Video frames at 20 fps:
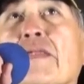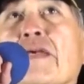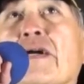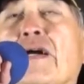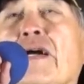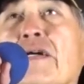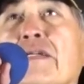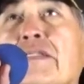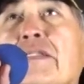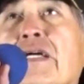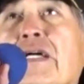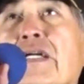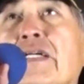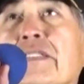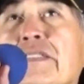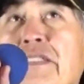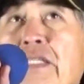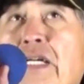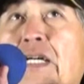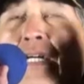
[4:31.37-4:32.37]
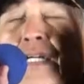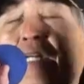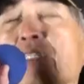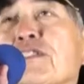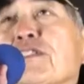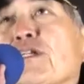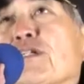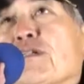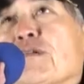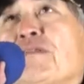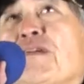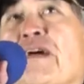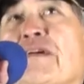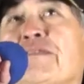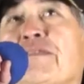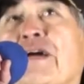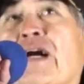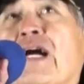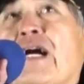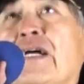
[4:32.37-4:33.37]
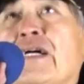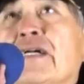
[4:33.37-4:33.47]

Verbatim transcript: 啊，那个那个耕种的方法，